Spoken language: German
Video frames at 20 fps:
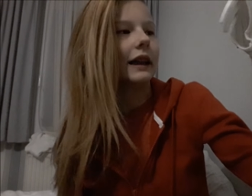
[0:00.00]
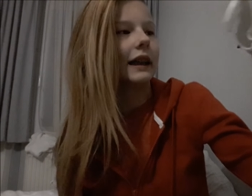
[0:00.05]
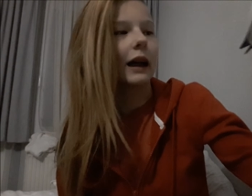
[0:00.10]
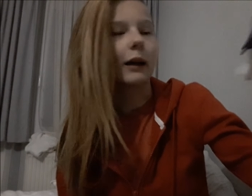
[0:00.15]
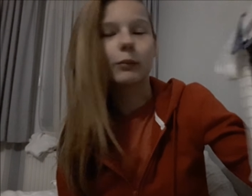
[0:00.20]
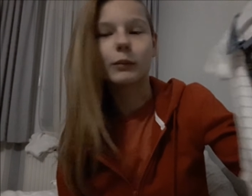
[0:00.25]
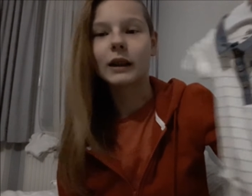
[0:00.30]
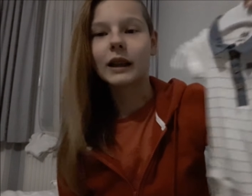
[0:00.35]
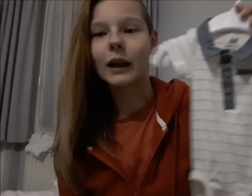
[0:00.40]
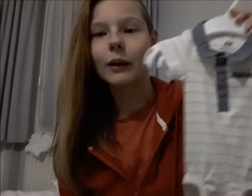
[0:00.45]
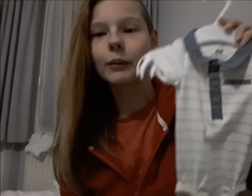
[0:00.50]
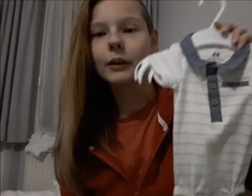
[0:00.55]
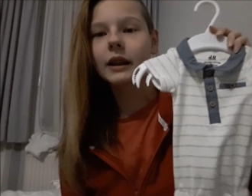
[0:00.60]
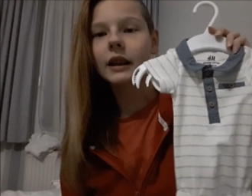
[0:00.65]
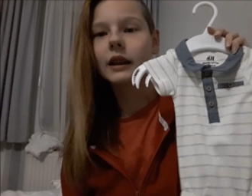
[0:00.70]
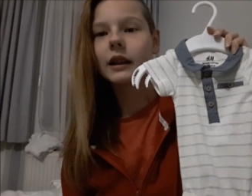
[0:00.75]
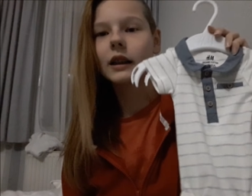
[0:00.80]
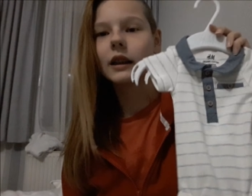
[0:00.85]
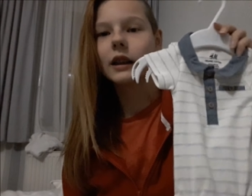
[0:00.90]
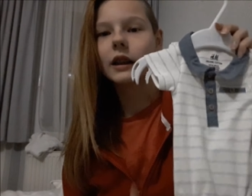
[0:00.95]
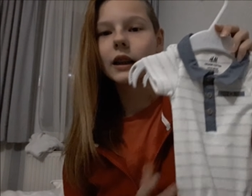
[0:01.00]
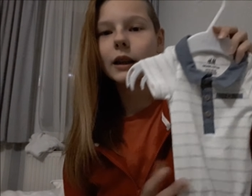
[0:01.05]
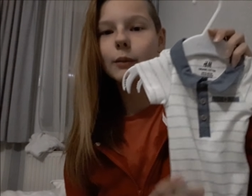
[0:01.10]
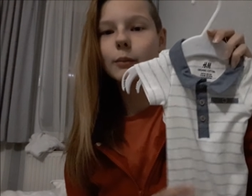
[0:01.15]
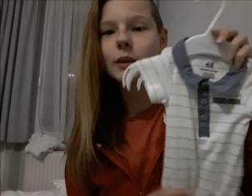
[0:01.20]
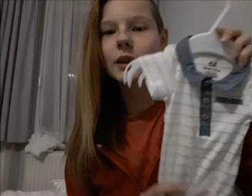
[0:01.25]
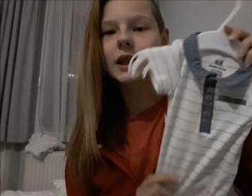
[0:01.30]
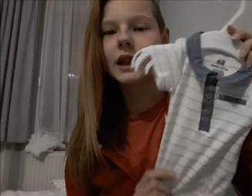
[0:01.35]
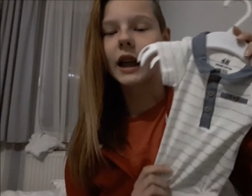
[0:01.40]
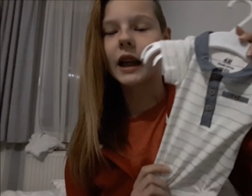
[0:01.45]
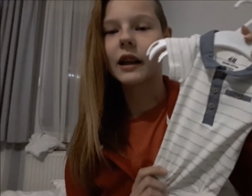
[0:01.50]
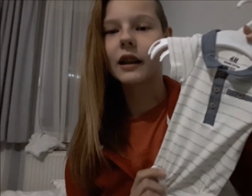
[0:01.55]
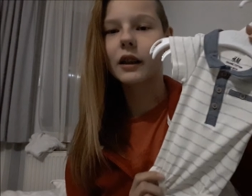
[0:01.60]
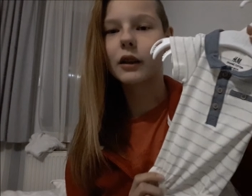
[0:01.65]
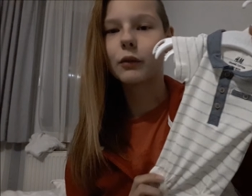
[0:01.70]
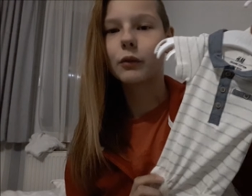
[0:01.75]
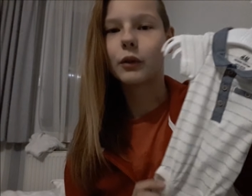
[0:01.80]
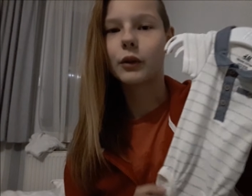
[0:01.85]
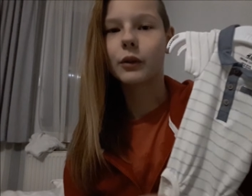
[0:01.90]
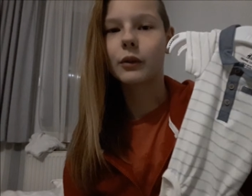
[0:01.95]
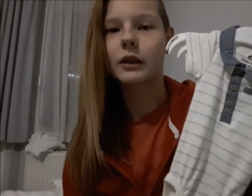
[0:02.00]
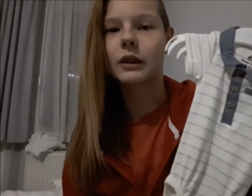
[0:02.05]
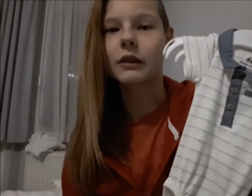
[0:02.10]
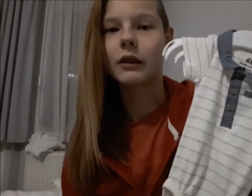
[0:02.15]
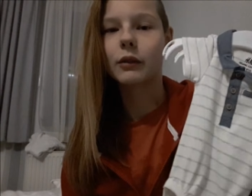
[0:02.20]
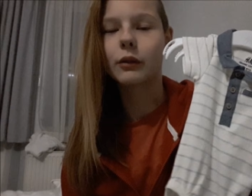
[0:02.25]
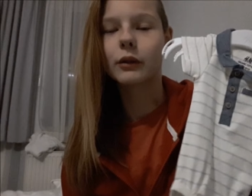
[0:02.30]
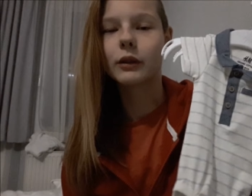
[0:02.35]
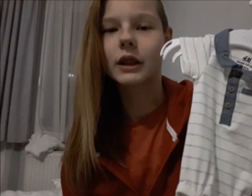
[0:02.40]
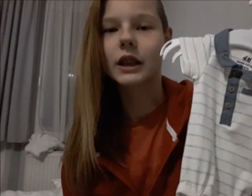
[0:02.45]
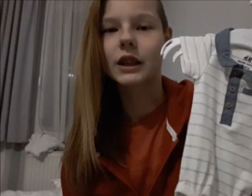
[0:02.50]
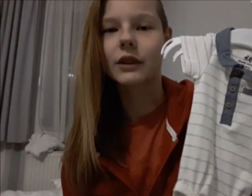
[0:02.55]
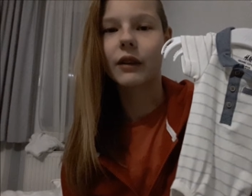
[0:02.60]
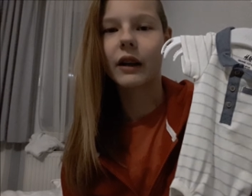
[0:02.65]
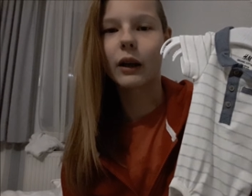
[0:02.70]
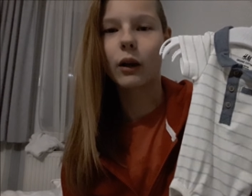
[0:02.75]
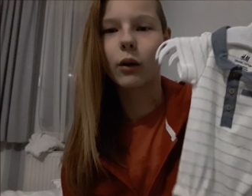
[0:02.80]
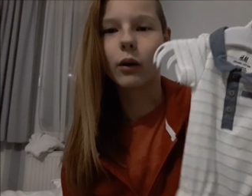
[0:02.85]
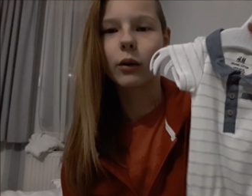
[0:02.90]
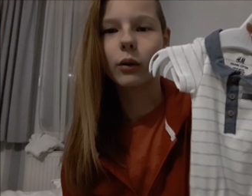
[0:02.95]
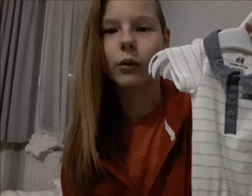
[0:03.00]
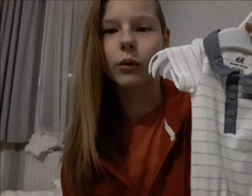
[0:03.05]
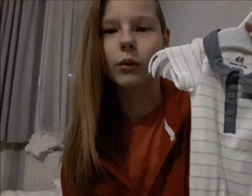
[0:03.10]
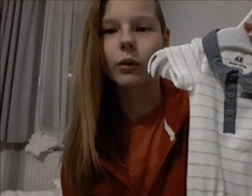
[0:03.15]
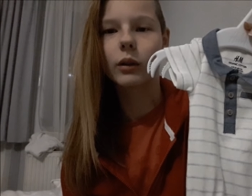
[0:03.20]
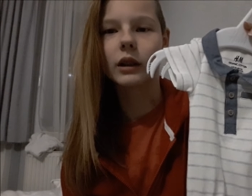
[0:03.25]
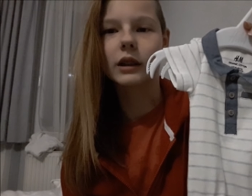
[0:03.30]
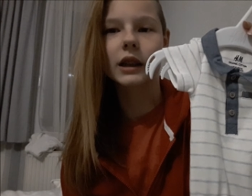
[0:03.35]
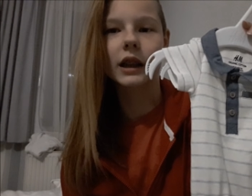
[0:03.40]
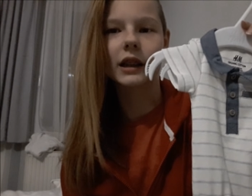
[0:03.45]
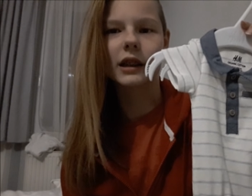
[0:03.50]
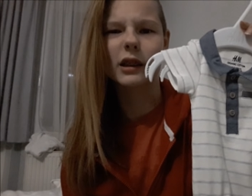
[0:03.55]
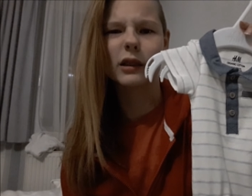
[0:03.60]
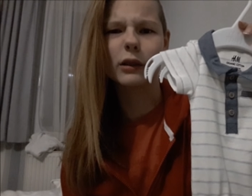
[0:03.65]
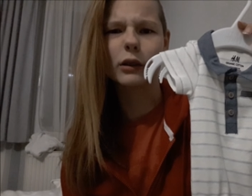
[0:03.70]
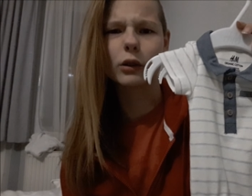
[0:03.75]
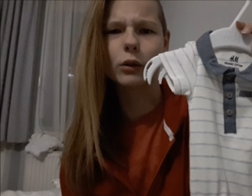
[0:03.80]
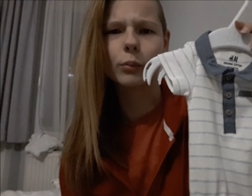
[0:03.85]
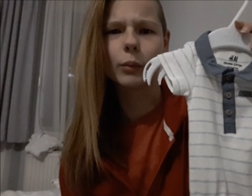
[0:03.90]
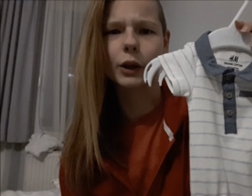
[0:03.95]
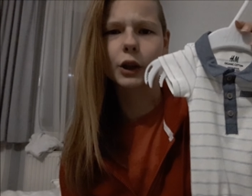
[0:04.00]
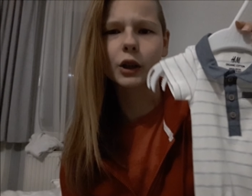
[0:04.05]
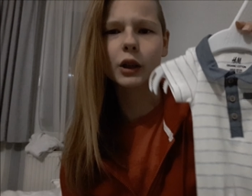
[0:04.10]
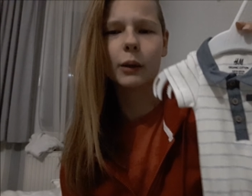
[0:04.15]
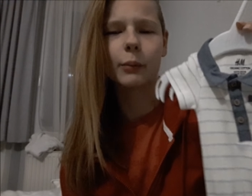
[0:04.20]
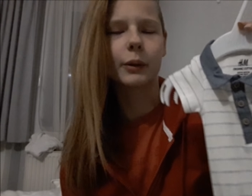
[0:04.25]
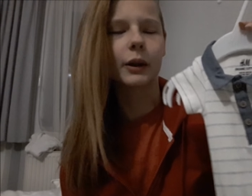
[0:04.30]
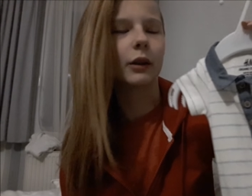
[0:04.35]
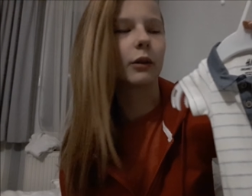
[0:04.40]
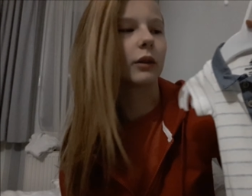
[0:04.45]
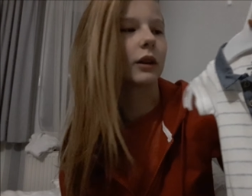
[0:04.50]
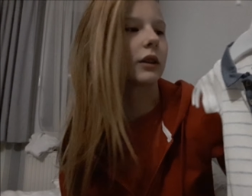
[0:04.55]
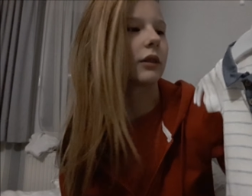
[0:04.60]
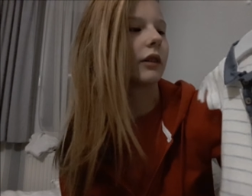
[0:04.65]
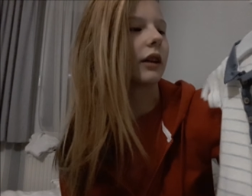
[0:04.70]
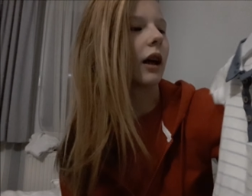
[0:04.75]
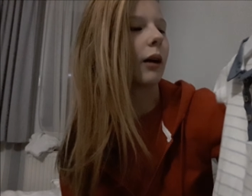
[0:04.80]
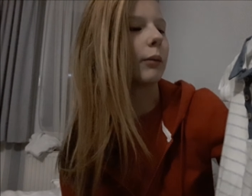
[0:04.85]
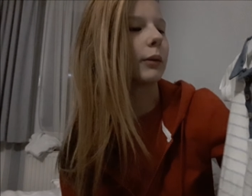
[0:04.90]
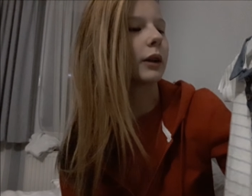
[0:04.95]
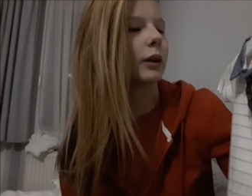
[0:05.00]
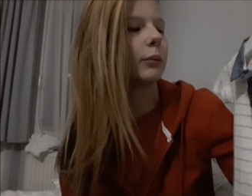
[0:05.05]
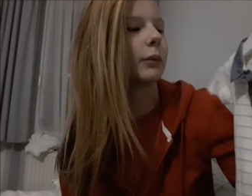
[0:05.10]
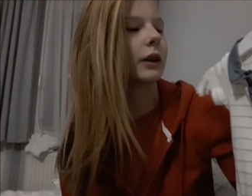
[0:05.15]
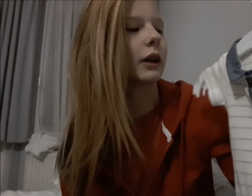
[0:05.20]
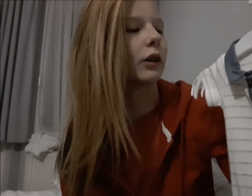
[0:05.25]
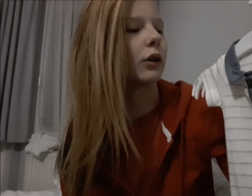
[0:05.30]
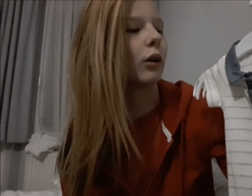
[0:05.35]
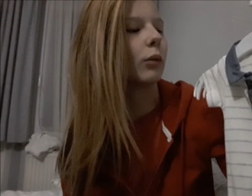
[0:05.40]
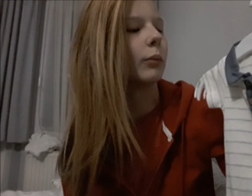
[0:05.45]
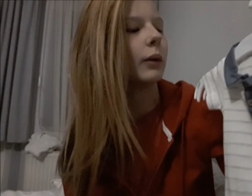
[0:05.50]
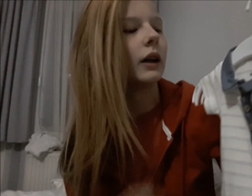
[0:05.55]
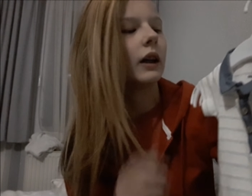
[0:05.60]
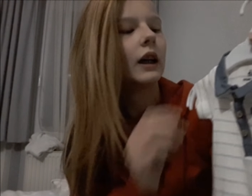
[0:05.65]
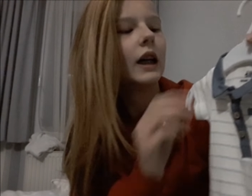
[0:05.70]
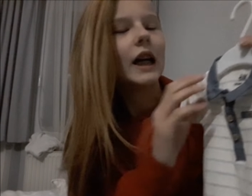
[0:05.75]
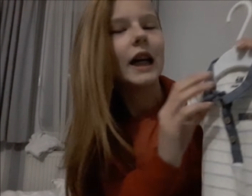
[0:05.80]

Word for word: Ja, den habe ich äh, im Sale gefunden und zwar für 2 Euro, das heißt ein super Schnäppchen und deswegen habe ich den mitgenommen.